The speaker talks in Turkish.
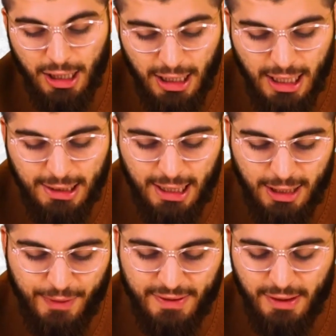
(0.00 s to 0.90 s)
İl
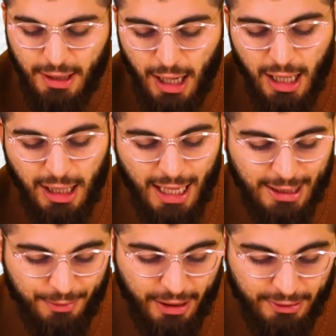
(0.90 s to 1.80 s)
kelimesi Allah
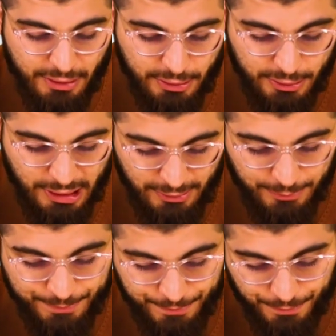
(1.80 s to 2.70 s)
demektir.
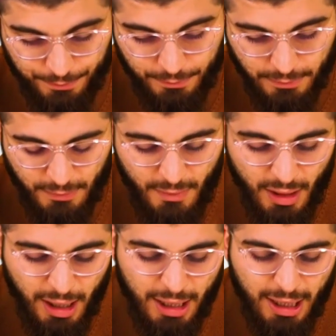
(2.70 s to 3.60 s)
Tamam.
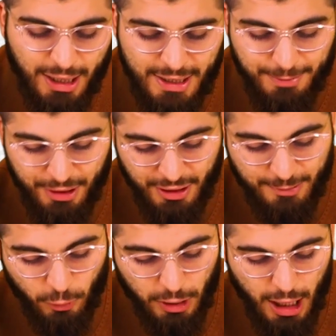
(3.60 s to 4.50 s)
Allah'ın ismidir,
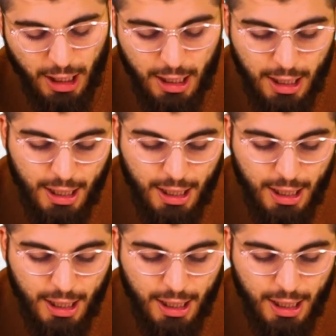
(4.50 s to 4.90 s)
İsmullah.